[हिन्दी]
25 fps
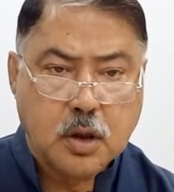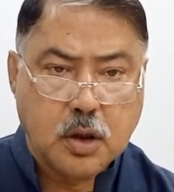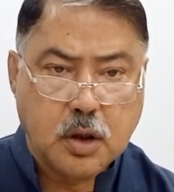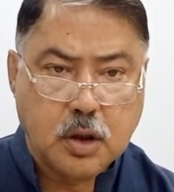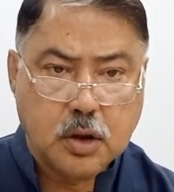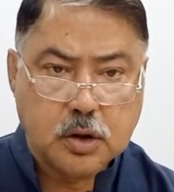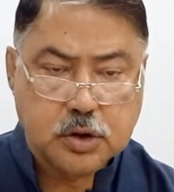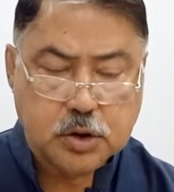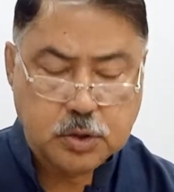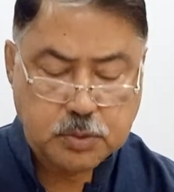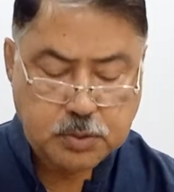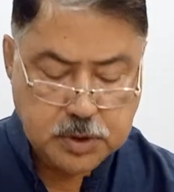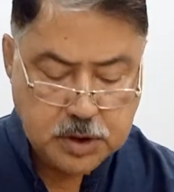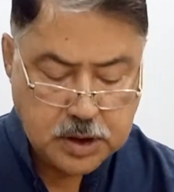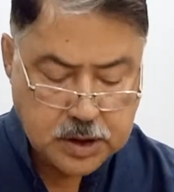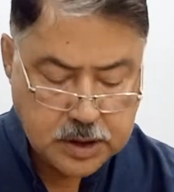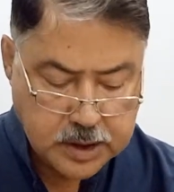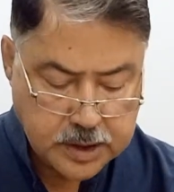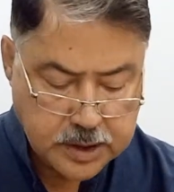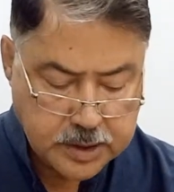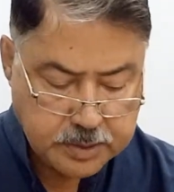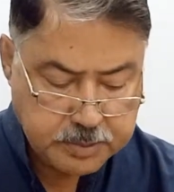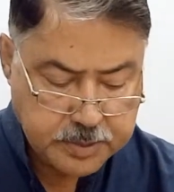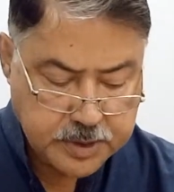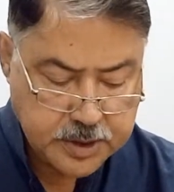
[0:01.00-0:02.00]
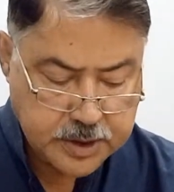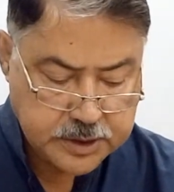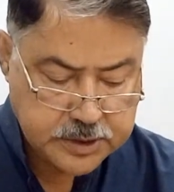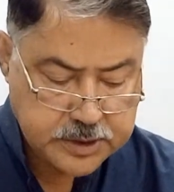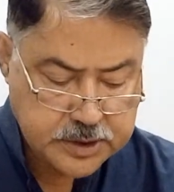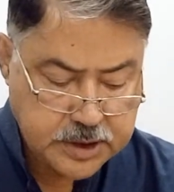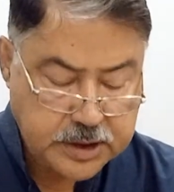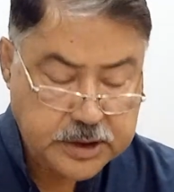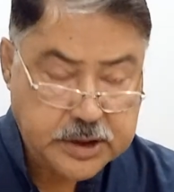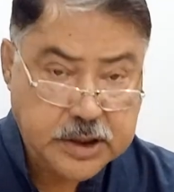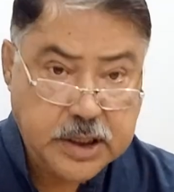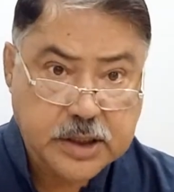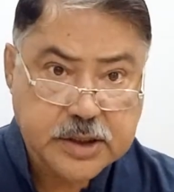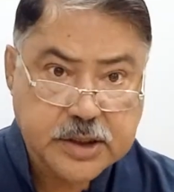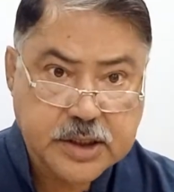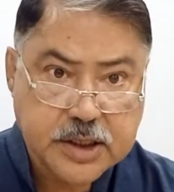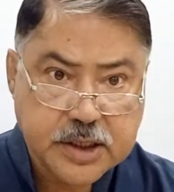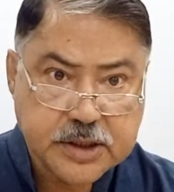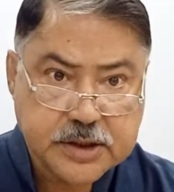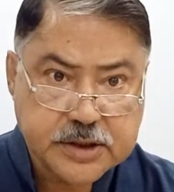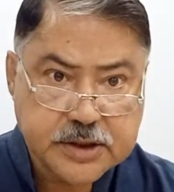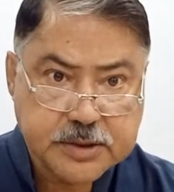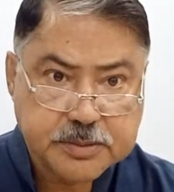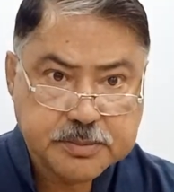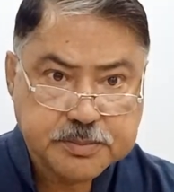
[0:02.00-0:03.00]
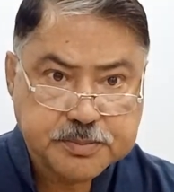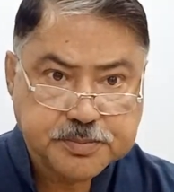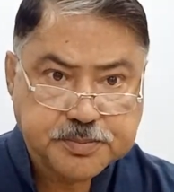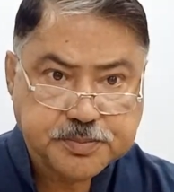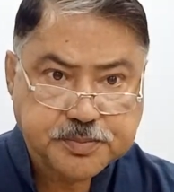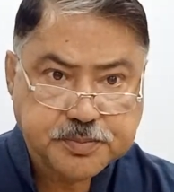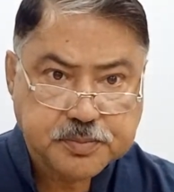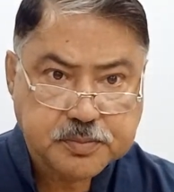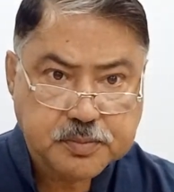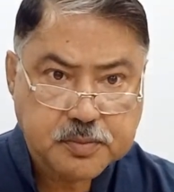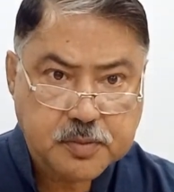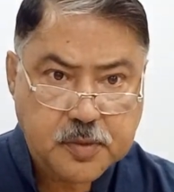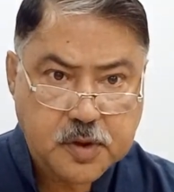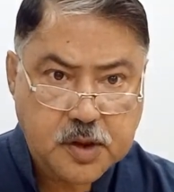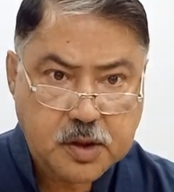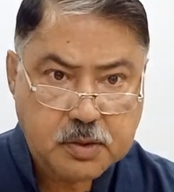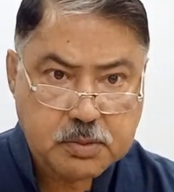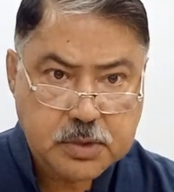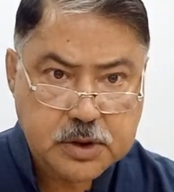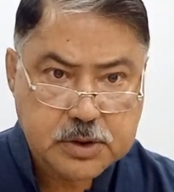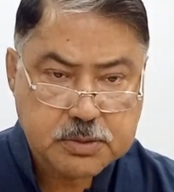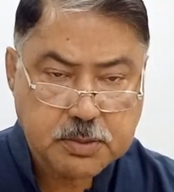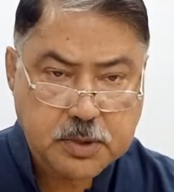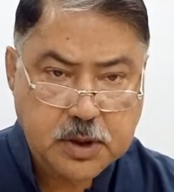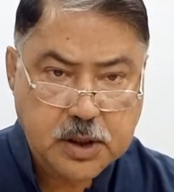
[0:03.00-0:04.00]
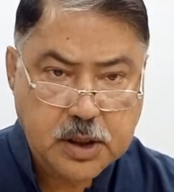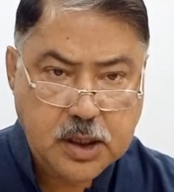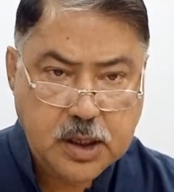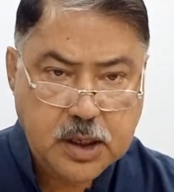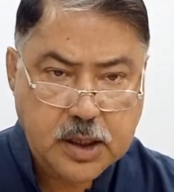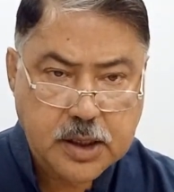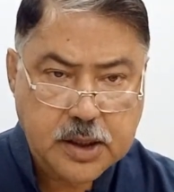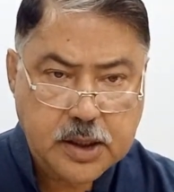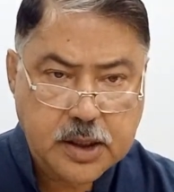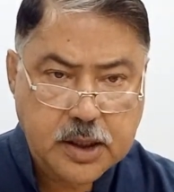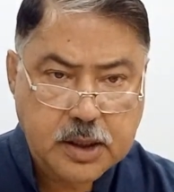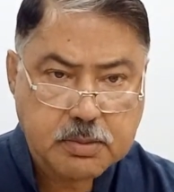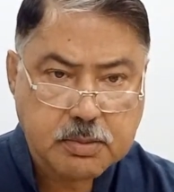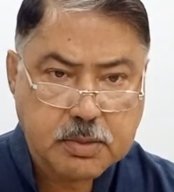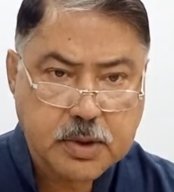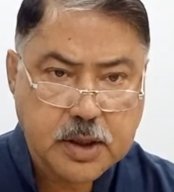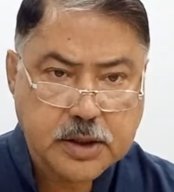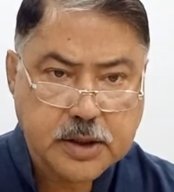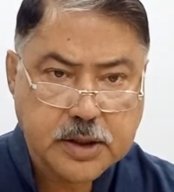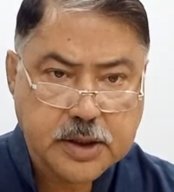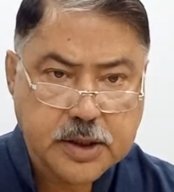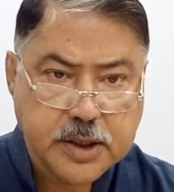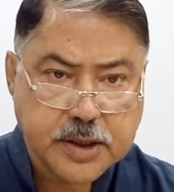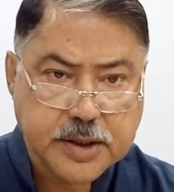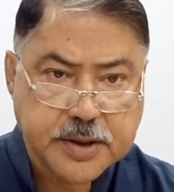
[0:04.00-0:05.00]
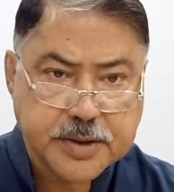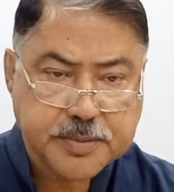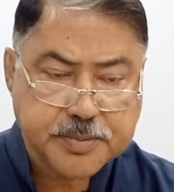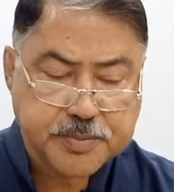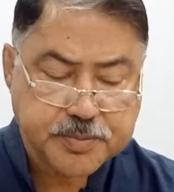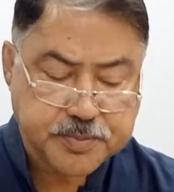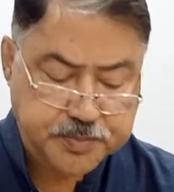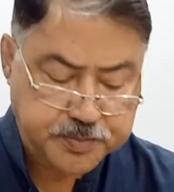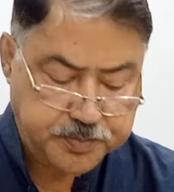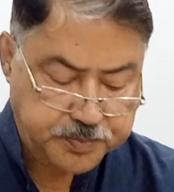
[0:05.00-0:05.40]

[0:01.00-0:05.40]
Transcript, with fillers: औज़बिल्लिमिनशैतानरजीम बसमीम